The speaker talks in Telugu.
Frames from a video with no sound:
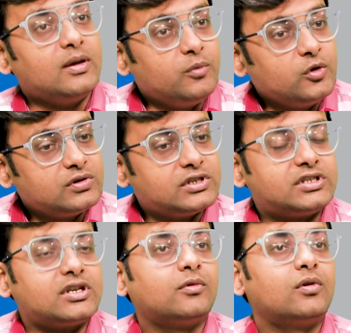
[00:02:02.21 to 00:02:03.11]
ఇమ్యూన్
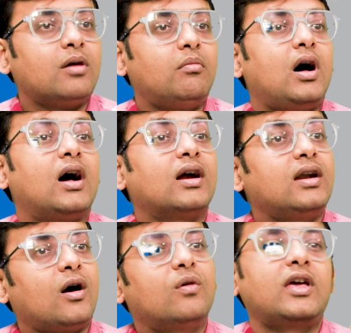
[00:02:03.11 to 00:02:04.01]
సిస్టమ్ కూడా బాగా
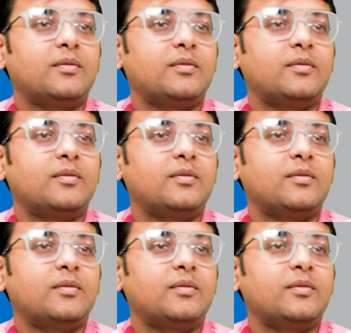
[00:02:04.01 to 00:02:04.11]
డౌన్